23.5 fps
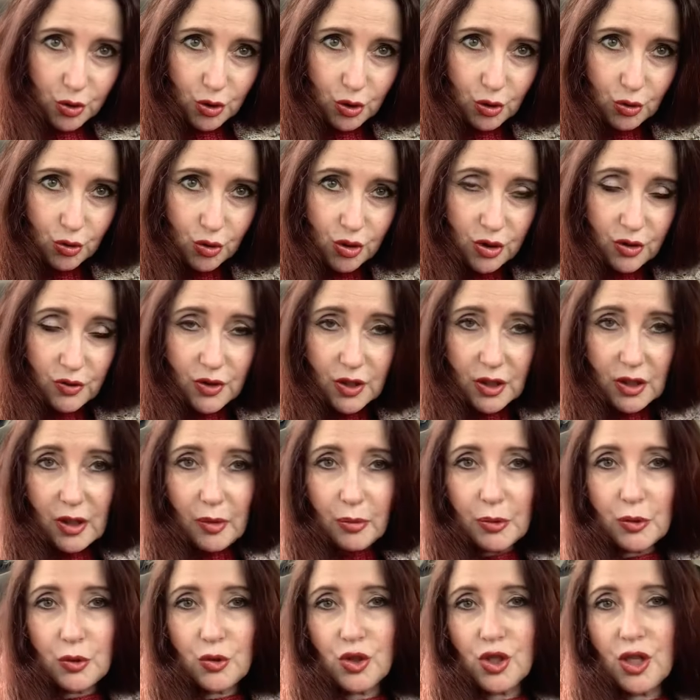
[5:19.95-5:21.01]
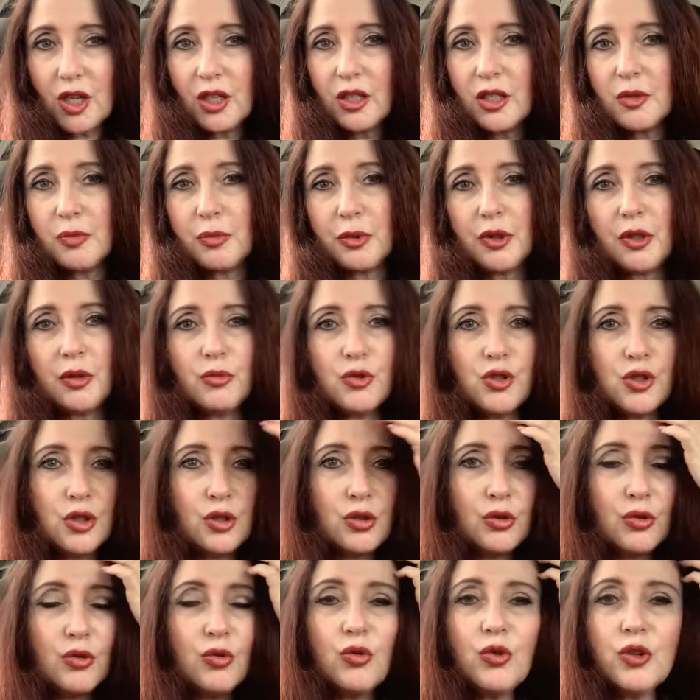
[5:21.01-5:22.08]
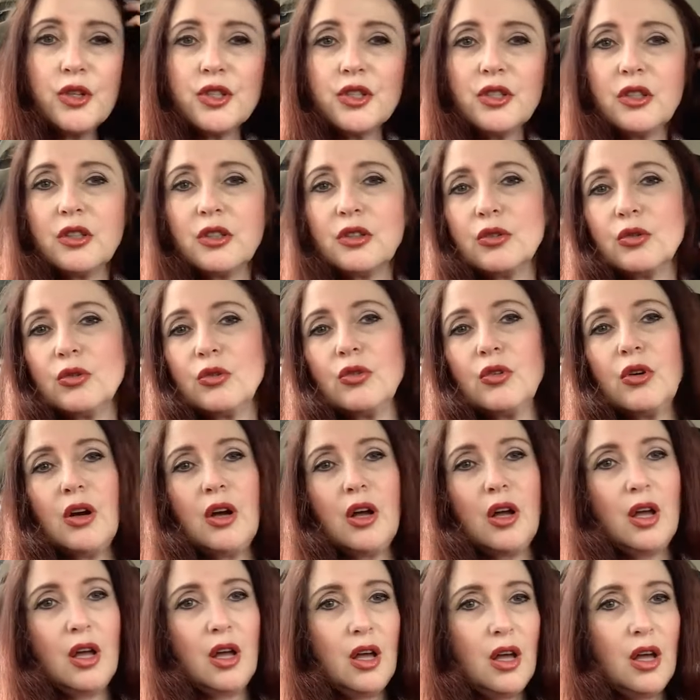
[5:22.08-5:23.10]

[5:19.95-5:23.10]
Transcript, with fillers: что тоже не всегда получалось, потому что то гости, то